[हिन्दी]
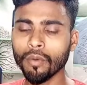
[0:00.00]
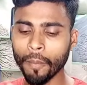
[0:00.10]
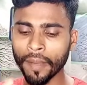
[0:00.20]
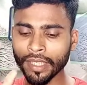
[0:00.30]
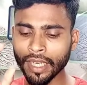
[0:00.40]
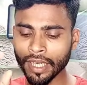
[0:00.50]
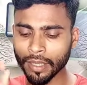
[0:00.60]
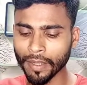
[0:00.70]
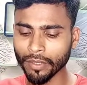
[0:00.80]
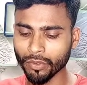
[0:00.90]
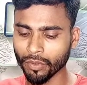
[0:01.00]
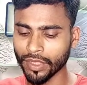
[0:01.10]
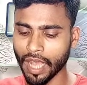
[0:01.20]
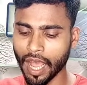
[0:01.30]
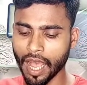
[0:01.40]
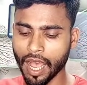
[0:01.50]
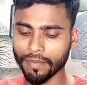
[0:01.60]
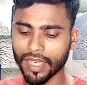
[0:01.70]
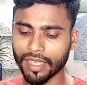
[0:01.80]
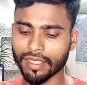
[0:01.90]
ओपन करने के बाद दोस्तों यहाँ
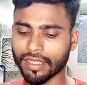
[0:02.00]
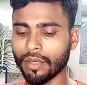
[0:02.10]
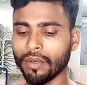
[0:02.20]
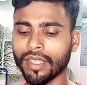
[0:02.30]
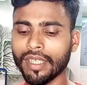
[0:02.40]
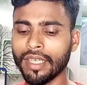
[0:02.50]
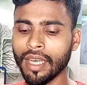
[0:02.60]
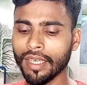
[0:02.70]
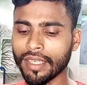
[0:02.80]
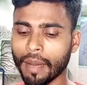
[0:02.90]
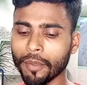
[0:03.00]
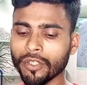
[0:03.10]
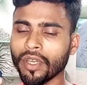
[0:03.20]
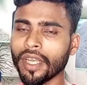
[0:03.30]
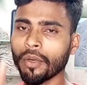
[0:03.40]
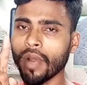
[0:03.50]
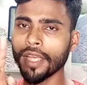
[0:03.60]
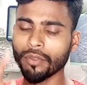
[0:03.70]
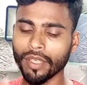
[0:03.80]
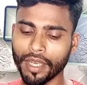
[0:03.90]
आप देख सकते हो कि यहाँ पर जो एरो
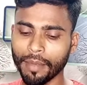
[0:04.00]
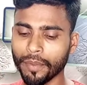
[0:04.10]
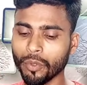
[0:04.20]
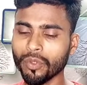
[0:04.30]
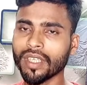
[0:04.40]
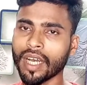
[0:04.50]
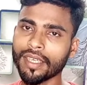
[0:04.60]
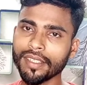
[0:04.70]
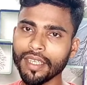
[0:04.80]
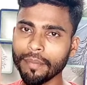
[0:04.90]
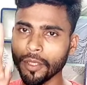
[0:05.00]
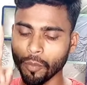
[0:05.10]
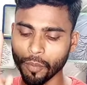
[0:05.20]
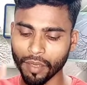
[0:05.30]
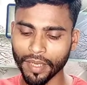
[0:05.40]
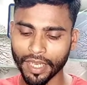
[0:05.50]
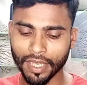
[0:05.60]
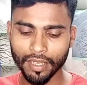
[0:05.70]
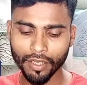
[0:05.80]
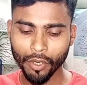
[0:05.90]
आइकन है व्यूज का ये भी ऊपर में
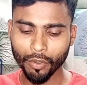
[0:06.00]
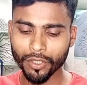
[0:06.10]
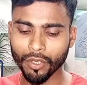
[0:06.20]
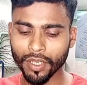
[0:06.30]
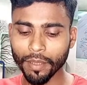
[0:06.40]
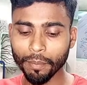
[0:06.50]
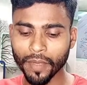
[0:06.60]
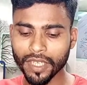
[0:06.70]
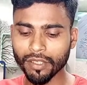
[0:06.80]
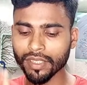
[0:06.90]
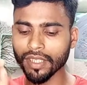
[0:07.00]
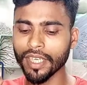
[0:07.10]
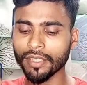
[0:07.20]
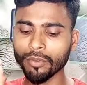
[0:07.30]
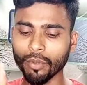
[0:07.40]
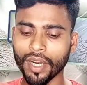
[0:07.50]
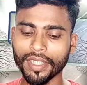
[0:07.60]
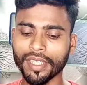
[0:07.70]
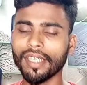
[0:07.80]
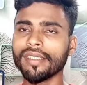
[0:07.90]
है और जो इम्प्रेशन क्लिक टू
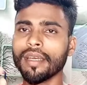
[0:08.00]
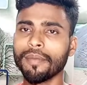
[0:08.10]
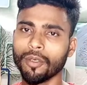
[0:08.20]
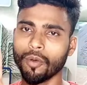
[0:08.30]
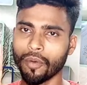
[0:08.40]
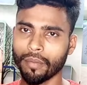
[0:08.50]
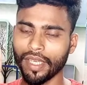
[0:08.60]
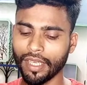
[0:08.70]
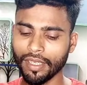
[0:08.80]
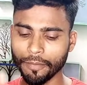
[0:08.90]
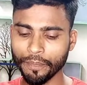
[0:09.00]
रेट है ये भी ऊपर में है